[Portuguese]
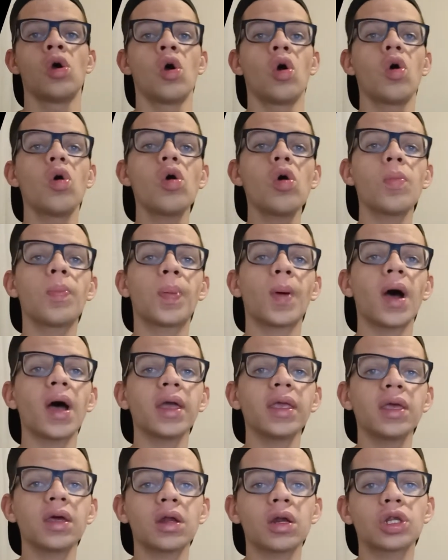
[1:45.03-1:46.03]
O
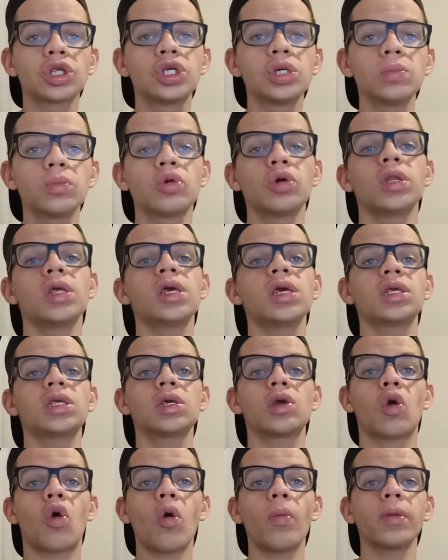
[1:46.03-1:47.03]
Bayern de Munique
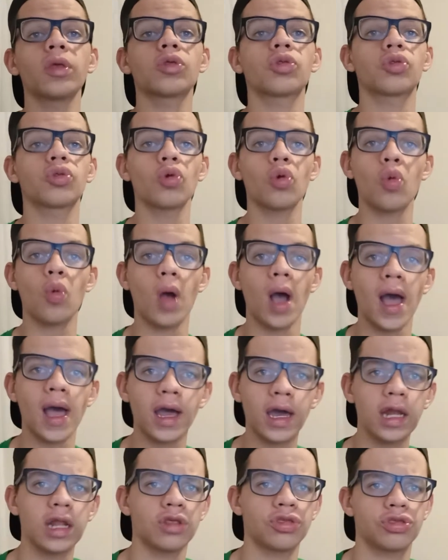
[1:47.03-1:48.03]
começou
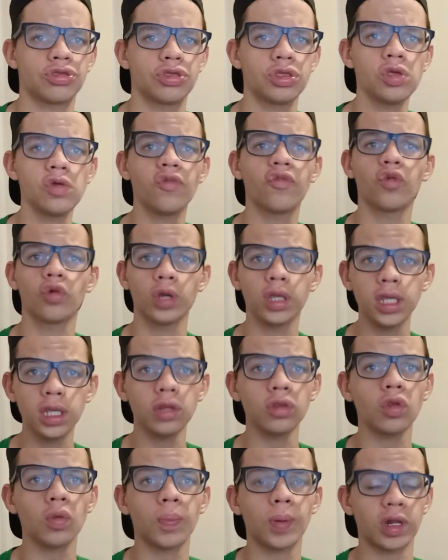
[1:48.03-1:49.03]
agressivo,
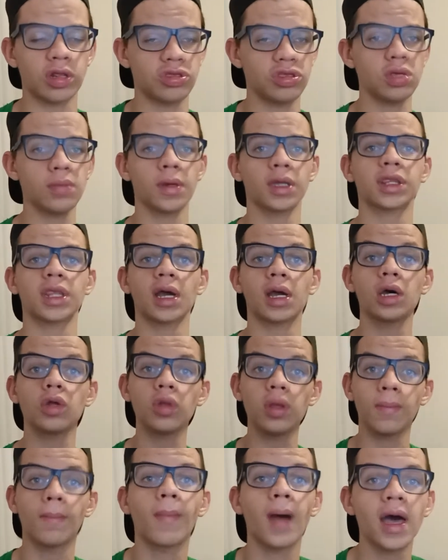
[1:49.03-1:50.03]
indo para cima, atacando
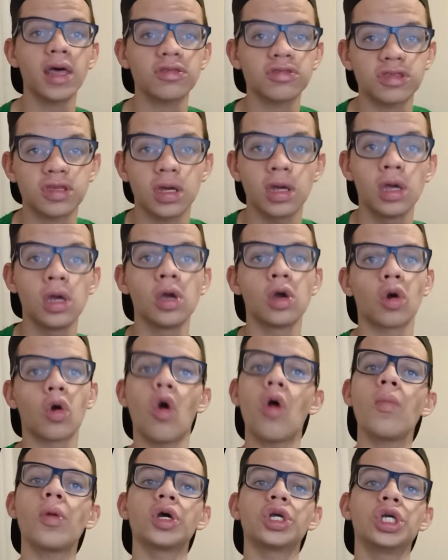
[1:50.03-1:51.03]
em massa,
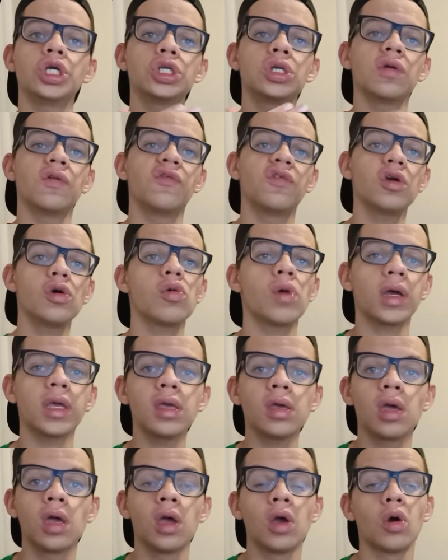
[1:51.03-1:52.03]
como a gente viu
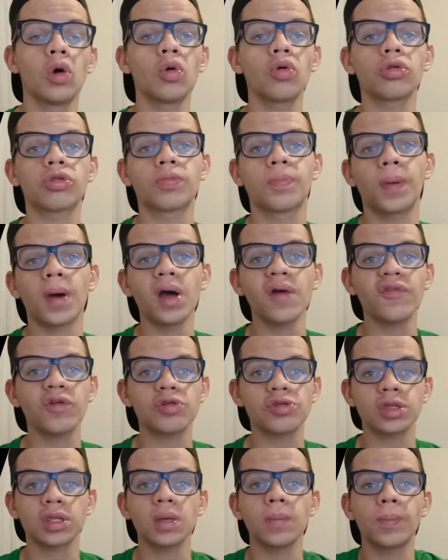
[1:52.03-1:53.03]
aí os
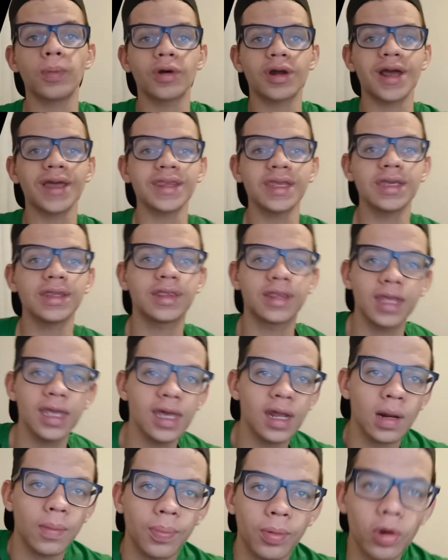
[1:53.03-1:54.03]
bávaros a temporada
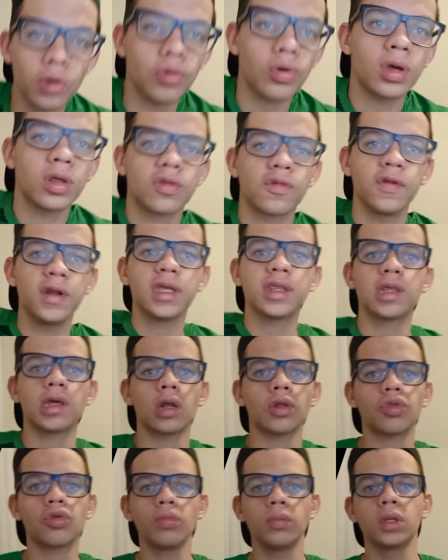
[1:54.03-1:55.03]
inteira após o Flick ter
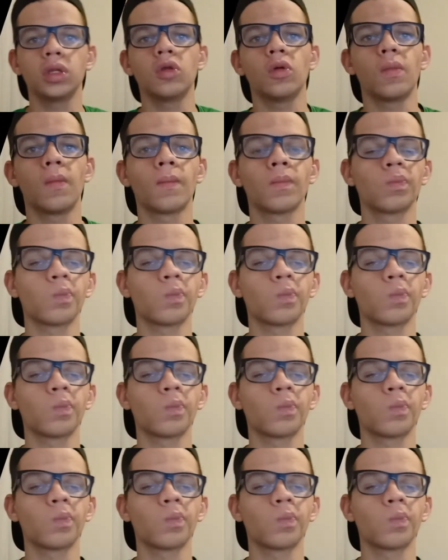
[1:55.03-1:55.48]
assumido.